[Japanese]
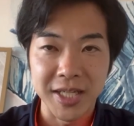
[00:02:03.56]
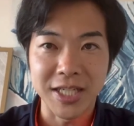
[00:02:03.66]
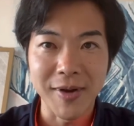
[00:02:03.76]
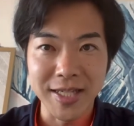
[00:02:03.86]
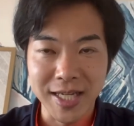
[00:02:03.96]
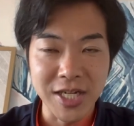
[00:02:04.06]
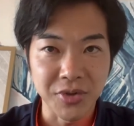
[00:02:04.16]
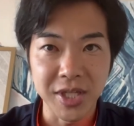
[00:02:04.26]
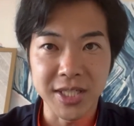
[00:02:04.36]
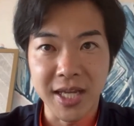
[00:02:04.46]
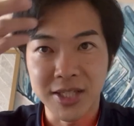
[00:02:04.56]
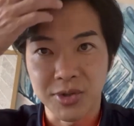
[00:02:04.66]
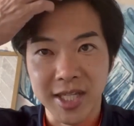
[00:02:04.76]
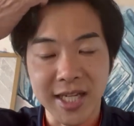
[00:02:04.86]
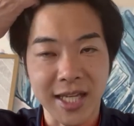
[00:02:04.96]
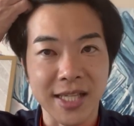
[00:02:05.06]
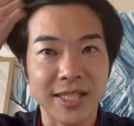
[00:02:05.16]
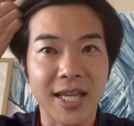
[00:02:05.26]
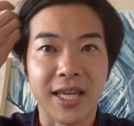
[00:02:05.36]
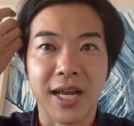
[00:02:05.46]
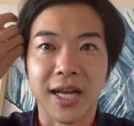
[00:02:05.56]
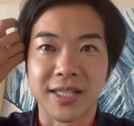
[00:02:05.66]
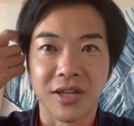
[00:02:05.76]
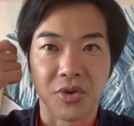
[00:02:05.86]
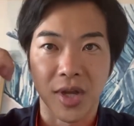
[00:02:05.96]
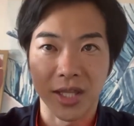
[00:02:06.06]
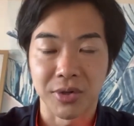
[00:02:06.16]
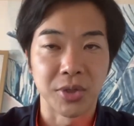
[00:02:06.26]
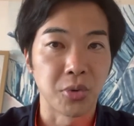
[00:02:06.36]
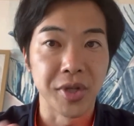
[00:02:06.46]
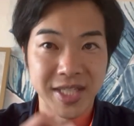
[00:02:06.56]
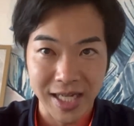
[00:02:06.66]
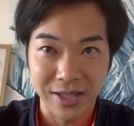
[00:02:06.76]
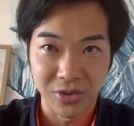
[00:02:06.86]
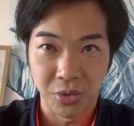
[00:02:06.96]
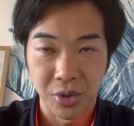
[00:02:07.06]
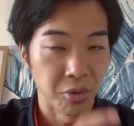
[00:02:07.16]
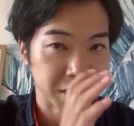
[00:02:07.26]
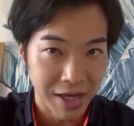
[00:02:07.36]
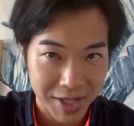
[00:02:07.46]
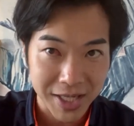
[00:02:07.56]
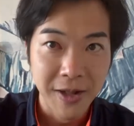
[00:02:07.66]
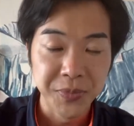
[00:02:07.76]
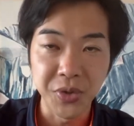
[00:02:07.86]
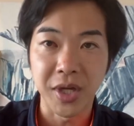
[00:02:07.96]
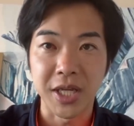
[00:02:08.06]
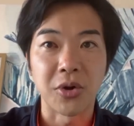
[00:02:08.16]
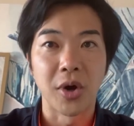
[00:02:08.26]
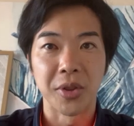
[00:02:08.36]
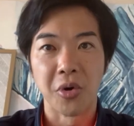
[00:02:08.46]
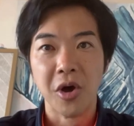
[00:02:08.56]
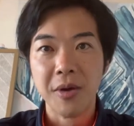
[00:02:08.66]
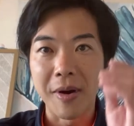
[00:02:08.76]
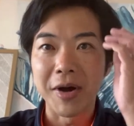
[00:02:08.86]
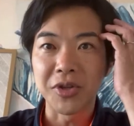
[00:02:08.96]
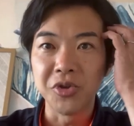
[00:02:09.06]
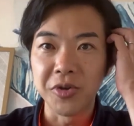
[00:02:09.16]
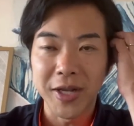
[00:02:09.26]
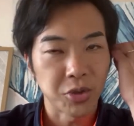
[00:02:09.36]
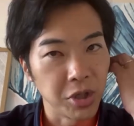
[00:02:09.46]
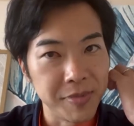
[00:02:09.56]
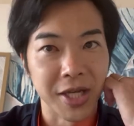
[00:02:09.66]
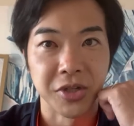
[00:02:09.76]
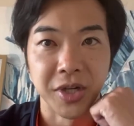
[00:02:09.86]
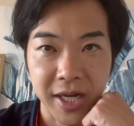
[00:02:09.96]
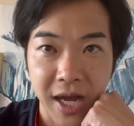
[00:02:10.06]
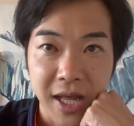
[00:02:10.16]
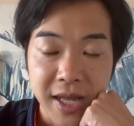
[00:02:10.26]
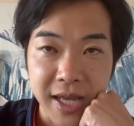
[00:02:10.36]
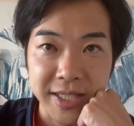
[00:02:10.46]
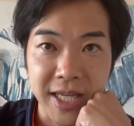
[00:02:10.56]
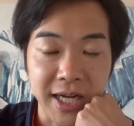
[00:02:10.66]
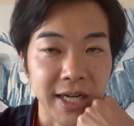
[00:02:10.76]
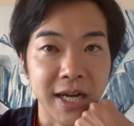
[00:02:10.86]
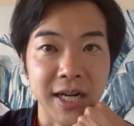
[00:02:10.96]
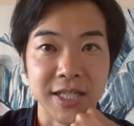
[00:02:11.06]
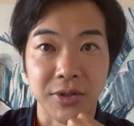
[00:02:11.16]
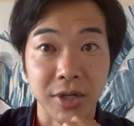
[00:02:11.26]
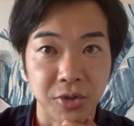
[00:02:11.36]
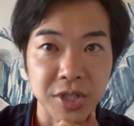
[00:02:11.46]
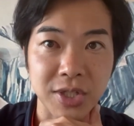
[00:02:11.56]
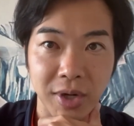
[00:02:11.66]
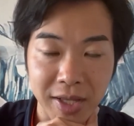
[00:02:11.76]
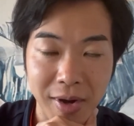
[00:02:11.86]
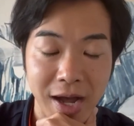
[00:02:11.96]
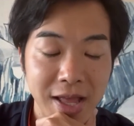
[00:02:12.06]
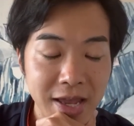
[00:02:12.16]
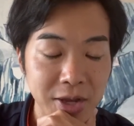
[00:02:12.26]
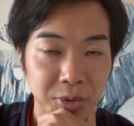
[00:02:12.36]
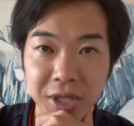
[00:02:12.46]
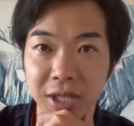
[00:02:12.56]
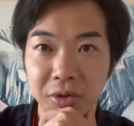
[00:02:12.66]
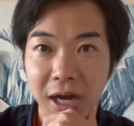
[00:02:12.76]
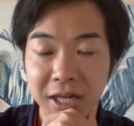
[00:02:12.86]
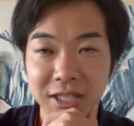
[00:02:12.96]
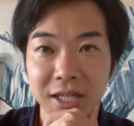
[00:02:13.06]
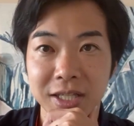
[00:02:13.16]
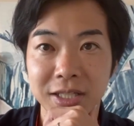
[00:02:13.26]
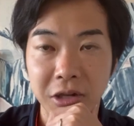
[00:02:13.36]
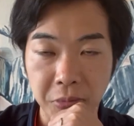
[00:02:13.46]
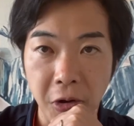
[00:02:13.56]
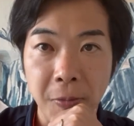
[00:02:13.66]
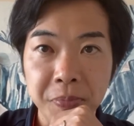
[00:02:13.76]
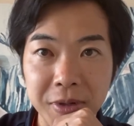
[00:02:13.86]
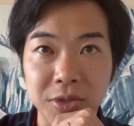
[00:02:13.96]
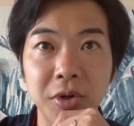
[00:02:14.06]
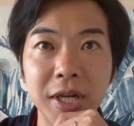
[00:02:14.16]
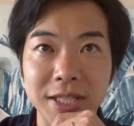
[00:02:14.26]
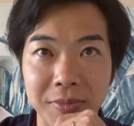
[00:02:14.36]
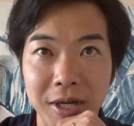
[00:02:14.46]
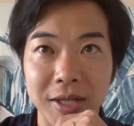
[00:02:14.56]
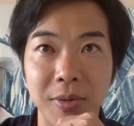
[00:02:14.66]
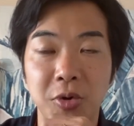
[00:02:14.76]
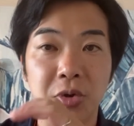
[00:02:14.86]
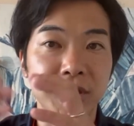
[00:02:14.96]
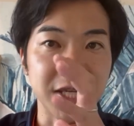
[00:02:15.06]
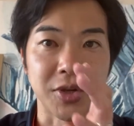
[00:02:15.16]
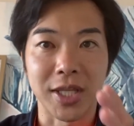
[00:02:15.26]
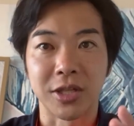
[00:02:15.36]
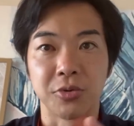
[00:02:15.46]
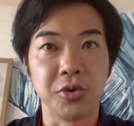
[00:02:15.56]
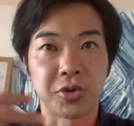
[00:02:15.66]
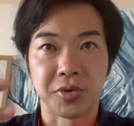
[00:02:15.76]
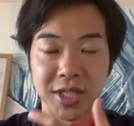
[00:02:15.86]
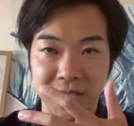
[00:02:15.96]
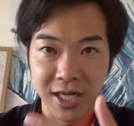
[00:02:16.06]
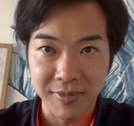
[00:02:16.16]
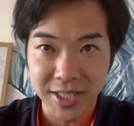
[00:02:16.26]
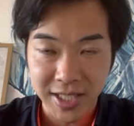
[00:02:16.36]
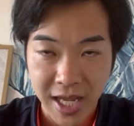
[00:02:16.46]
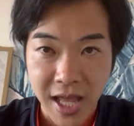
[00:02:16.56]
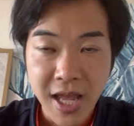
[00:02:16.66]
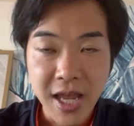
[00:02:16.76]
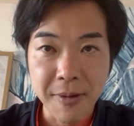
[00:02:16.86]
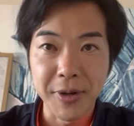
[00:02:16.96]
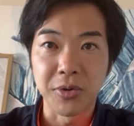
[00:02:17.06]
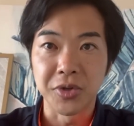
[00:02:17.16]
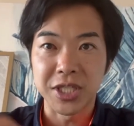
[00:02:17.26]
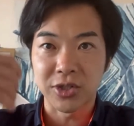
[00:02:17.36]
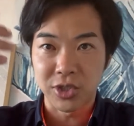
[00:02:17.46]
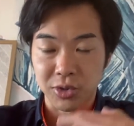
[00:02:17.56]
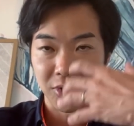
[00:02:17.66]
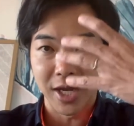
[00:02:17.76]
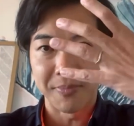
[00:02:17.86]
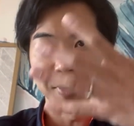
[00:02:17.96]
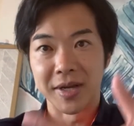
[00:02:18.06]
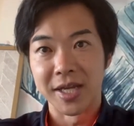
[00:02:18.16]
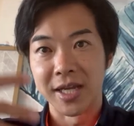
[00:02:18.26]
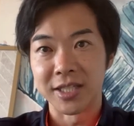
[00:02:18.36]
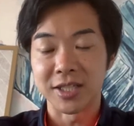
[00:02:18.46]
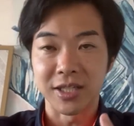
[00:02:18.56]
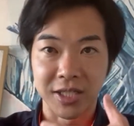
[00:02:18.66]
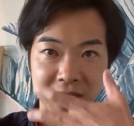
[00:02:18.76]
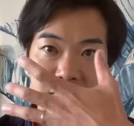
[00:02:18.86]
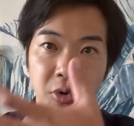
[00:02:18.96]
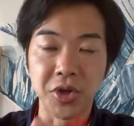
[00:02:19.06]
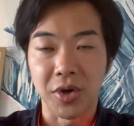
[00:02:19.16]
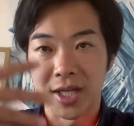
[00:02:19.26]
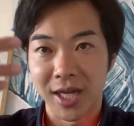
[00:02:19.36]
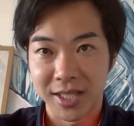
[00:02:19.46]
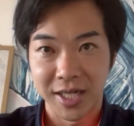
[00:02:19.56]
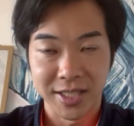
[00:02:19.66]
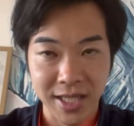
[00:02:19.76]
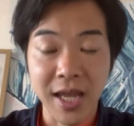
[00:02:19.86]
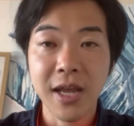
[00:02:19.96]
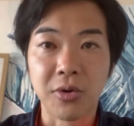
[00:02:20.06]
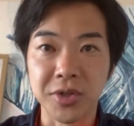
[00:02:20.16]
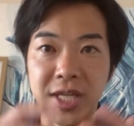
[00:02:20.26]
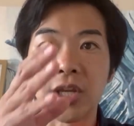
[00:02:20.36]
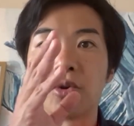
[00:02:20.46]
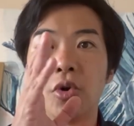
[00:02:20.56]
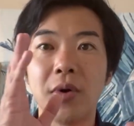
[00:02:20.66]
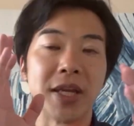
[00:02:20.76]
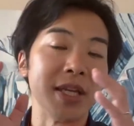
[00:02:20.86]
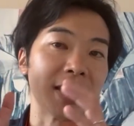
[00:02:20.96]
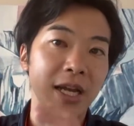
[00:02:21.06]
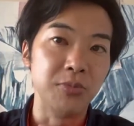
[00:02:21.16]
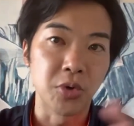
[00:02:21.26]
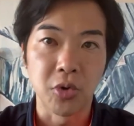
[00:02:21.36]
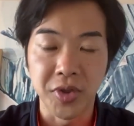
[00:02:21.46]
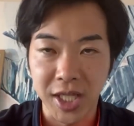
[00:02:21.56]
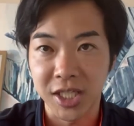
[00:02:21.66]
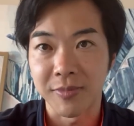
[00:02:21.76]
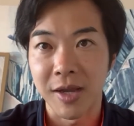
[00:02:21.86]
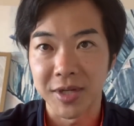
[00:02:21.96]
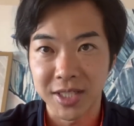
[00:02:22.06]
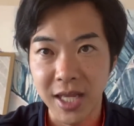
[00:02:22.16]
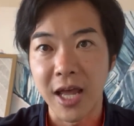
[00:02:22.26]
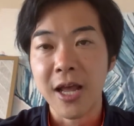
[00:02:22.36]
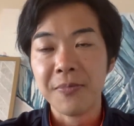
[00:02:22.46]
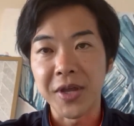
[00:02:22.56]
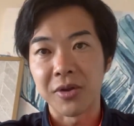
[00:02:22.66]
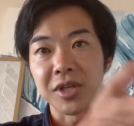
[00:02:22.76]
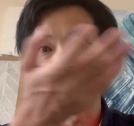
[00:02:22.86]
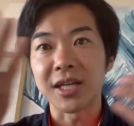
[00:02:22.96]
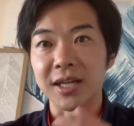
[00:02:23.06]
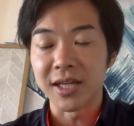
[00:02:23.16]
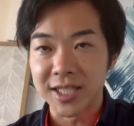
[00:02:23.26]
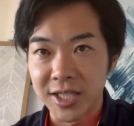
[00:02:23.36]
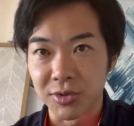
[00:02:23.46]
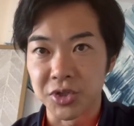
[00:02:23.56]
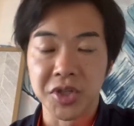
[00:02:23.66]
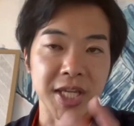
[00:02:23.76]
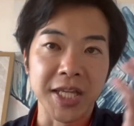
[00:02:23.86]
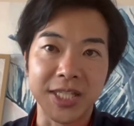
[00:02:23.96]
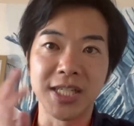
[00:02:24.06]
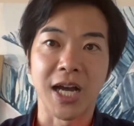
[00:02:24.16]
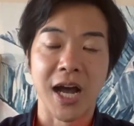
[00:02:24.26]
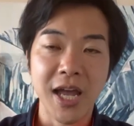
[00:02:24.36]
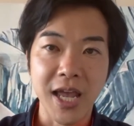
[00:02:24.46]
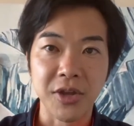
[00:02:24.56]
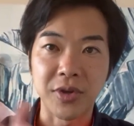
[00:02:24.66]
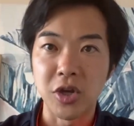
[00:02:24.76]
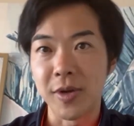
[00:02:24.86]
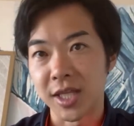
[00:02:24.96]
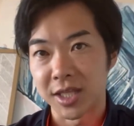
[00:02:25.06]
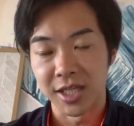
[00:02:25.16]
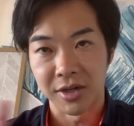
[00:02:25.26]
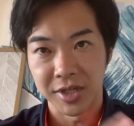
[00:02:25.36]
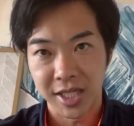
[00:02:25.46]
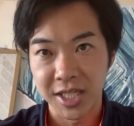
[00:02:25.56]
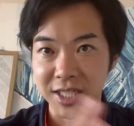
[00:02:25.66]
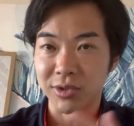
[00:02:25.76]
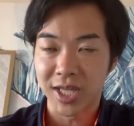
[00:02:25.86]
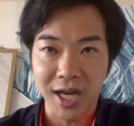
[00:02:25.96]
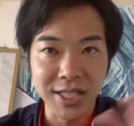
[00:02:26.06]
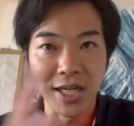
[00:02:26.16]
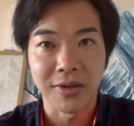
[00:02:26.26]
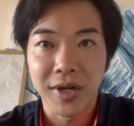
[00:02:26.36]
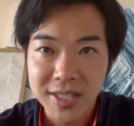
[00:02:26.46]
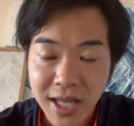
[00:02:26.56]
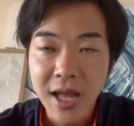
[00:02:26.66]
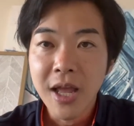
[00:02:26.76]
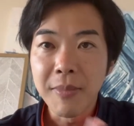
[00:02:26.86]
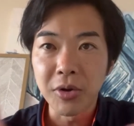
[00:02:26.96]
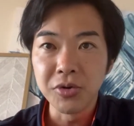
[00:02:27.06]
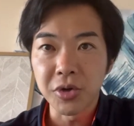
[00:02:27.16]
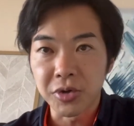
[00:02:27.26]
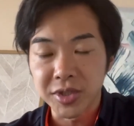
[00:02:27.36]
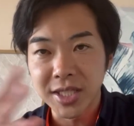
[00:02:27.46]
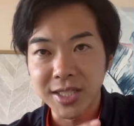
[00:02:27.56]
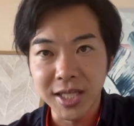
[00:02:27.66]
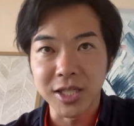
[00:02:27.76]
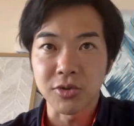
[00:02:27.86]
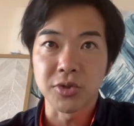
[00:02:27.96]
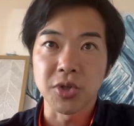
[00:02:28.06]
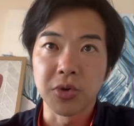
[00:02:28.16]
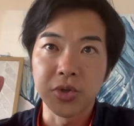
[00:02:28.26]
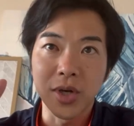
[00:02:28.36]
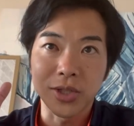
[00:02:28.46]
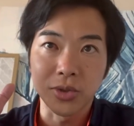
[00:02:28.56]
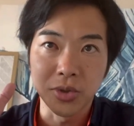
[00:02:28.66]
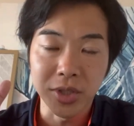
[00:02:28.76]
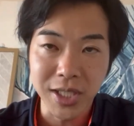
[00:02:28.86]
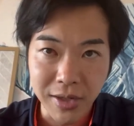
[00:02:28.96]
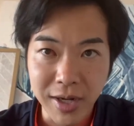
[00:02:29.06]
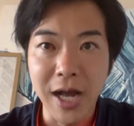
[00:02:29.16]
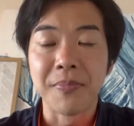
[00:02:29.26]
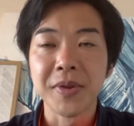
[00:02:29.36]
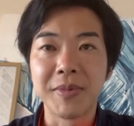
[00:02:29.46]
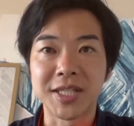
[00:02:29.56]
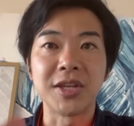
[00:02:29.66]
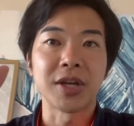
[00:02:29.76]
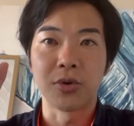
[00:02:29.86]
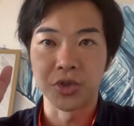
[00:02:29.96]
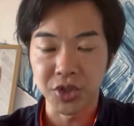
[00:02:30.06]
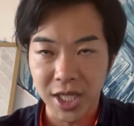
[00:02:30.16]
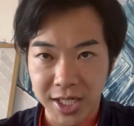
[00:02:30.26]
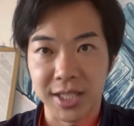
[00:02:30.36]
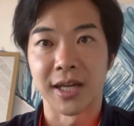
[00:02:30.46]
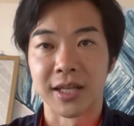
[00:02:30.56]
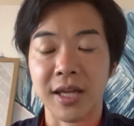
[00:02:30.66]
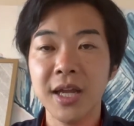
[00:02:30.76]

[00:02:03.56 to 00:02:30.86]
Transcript: 一番最初に女性参政権が選挙をやったのがどこですかっていうと、これ沖縄っていうのは結構割と有名なトリビアというかな、政界関係者とかクイズとかではよく出てくる話なんですけども、その後ですね、でもこの選挙があったと紆余曲折ありまして、やっぱりこの市区町村がやっぱり人口移動があってですね、この選挙の方は一回無効になってしまいまして、戦争中に県知事が行方不明になっていたので、県知事を探したりとかですね、紆余曲折あってちょっと状況が整ったのが、1950年になってから